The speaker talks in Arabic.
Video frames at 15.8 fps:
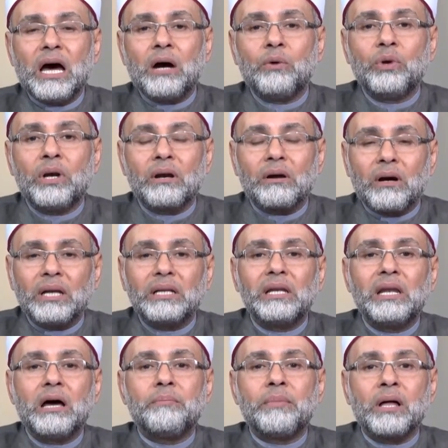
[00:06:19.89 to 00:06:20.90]
أو
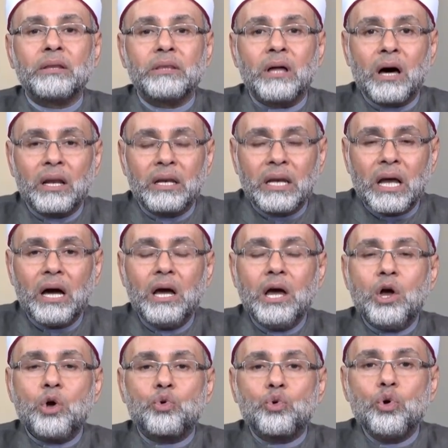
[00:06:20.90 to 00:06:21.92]
القتل مضان
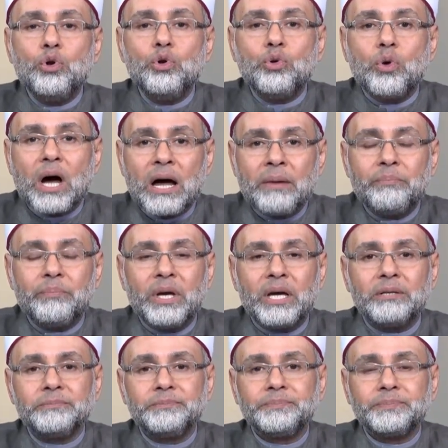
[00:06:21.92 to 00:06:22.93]
كل همه